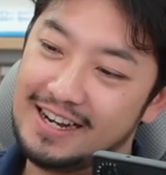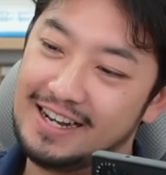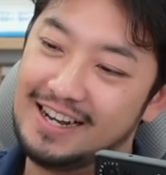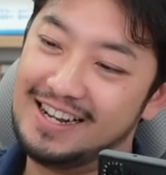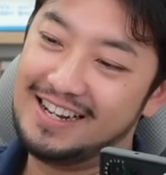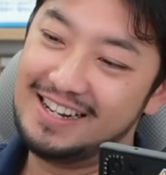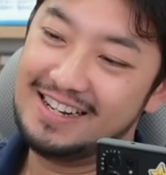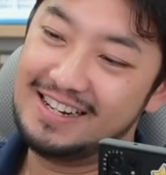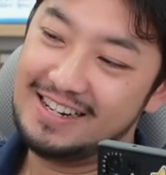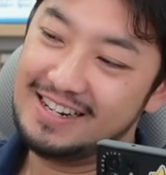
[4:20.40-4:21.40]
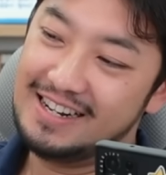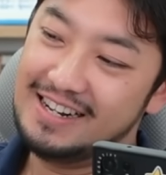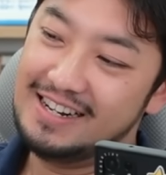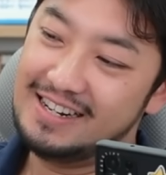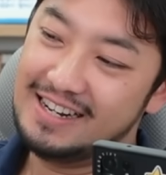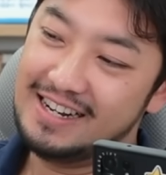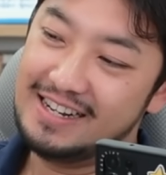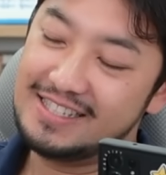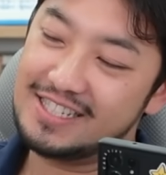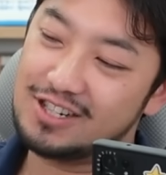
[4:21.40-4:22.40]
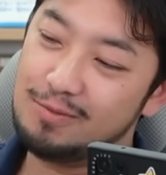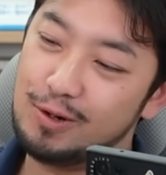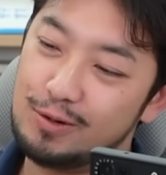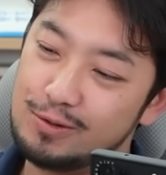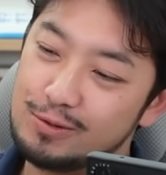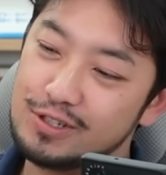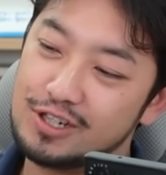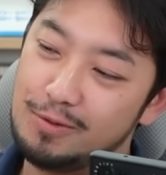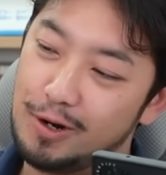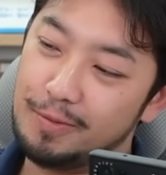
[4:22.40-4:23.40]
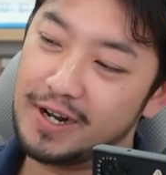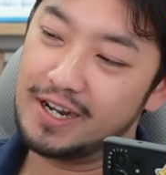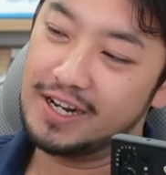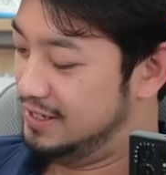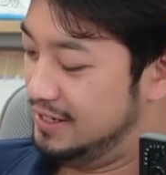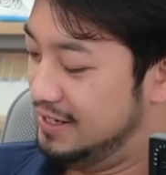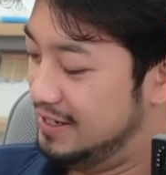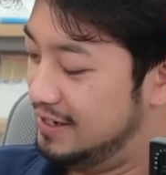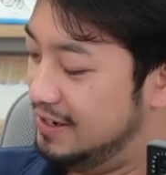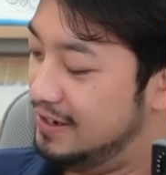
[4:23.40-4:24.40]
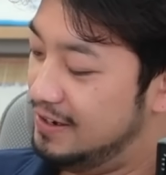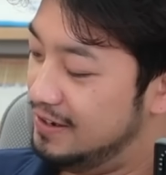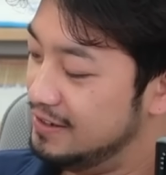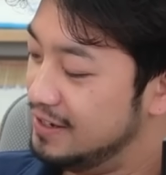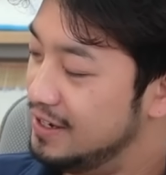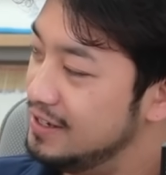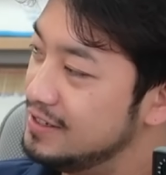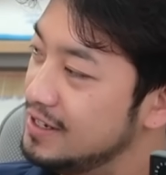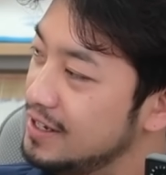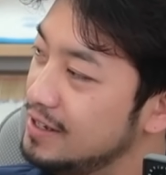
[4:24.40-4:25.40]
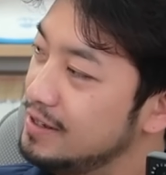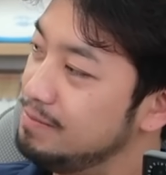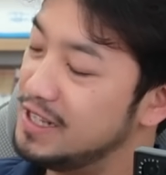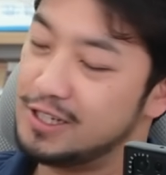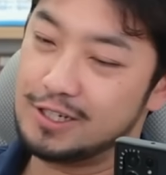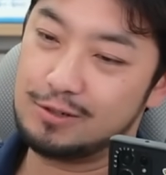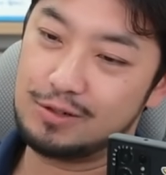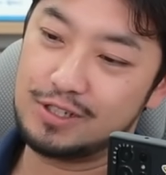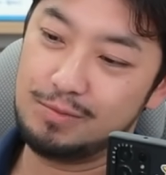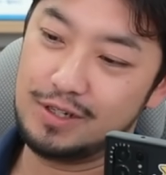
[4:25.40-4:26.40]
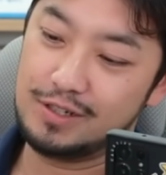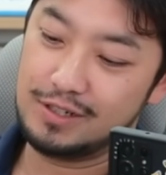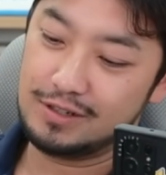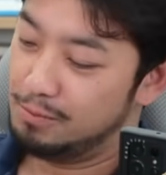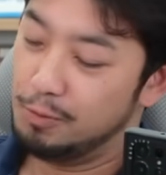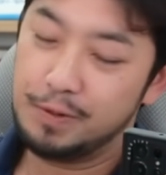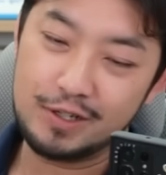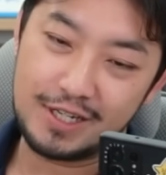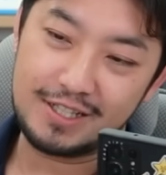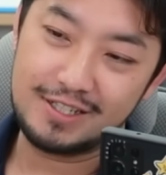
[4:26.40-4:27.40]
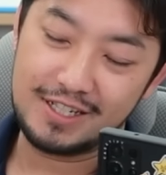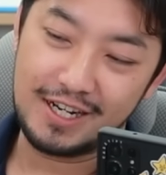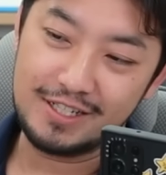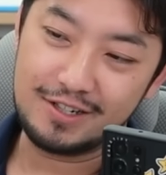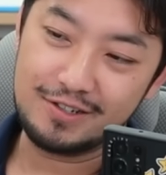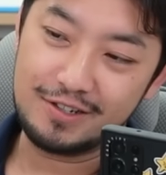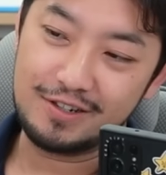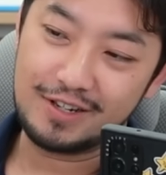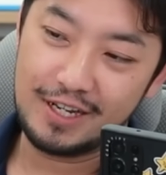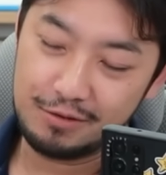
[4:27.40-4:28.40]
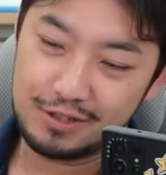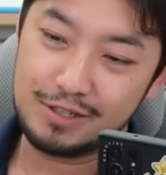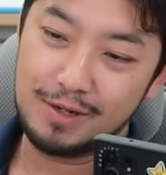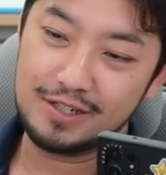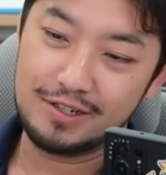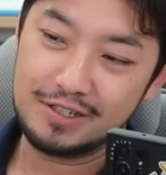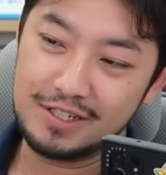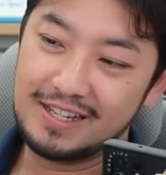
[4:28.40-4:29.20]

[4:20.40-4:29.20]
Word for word: 아. 굉장히 값진 시간이 되지 않을까 아, 싶어요. 찍어 먹고 또 찍어 먹어봐라. 그렇죠, 그렇죠. 어, 그러니까 이제 매트릭스로 치면은 모피어스 같은 인간인 거죠. 계속 의심하는 거지.